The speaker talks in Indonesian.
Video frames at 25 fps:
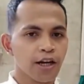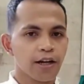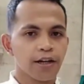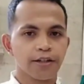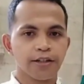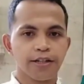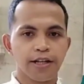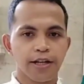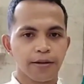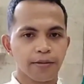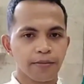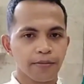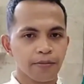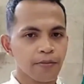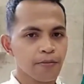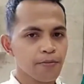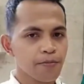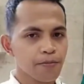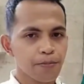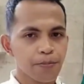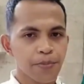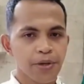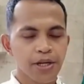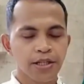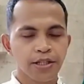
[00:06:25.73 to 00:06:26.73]
dan
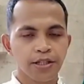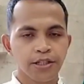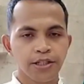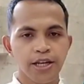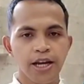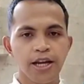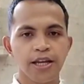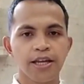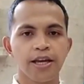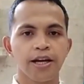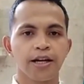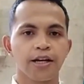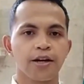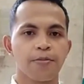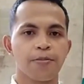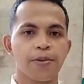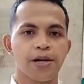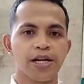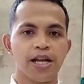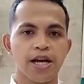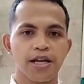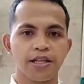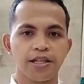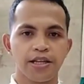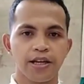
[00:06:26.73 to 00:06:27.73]
percaya
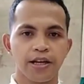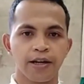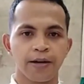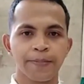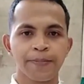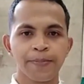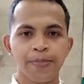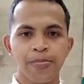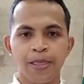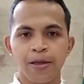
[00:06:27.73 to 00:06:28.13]
kepadanya